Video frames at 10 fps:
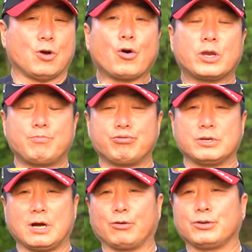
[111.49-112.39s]

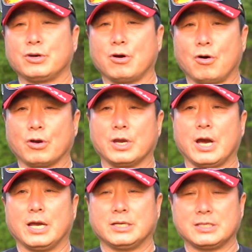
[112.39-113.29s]
역기풀이라고 그러죠
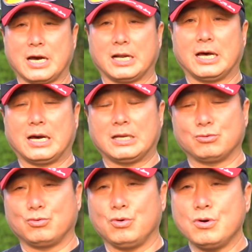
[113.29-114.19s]
거기가 이제
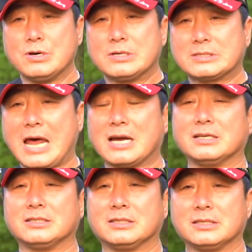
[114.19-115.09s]
자라가지고
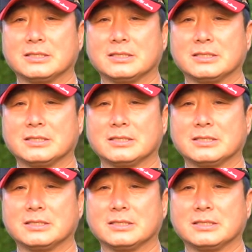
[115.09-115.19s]
삭은